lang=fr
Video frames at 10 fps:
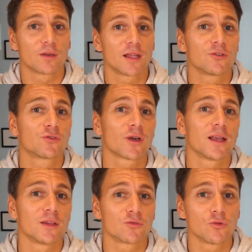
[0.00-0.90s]
quelles
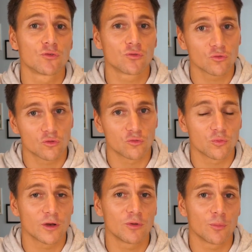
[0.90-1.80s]
seraient les solutions que je
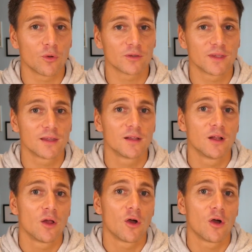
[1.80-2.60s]
pourrais lui apporter